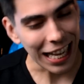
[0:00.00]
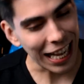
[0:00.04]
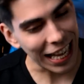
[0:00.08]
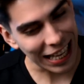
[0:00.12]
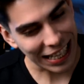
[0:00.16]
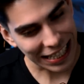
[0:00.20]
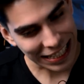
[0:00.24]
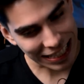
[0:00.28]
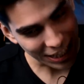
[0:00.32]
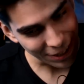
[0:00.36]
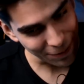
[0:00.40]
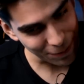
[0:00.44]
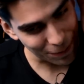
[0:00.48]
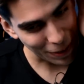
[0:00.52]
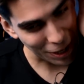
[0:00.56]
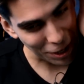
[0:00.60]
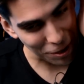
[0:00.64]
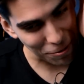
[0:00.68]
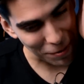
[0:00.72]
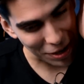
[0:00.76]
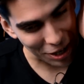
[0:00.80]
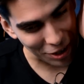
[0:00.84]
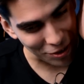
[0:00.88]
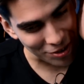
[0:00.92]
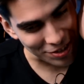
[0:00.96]
Ay,
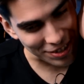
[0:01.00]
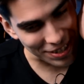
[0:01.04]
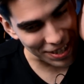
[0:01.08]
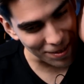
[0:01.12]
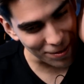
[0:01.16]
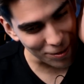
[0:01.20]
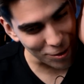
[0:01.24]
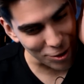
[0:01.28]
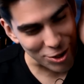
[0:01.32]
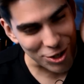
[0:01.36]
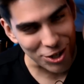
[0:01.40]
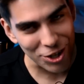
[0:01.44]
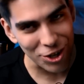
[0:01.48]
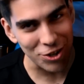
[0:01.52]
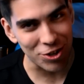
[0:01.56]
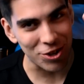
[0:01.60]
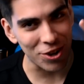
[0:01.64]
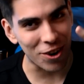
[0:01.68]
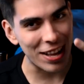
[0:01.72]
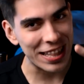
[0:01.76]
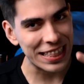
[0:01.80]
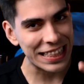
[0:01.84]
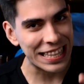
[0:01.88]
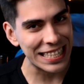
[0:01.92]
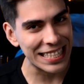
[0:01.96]
pero me gusta mucho
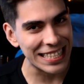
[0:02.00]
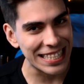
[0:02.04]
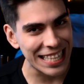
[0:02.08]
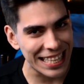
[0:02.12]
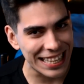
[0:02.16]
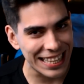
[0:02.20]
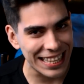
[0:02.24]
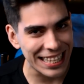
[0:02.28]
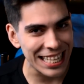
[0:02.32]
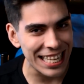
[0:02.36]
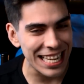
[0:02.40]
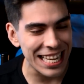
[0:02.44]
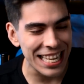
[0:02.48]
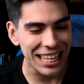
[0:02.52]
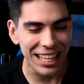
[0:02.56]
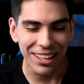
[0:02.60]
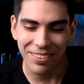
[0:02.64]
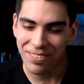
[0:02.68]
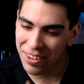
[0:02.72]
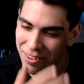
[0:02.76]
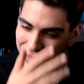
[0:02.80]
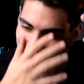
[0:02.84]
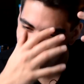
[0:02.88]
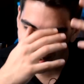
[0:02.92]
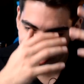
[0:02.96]
Yo antes de ti.
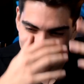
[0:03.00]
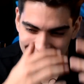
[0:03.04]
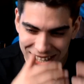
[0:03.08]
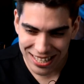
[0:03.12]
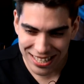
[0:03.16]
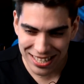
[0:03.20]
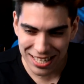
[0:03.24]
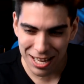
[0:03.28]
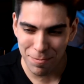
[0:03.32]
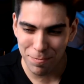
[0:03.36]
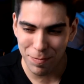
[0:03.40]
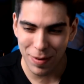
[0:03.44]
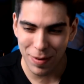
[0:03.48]
También me gusta esta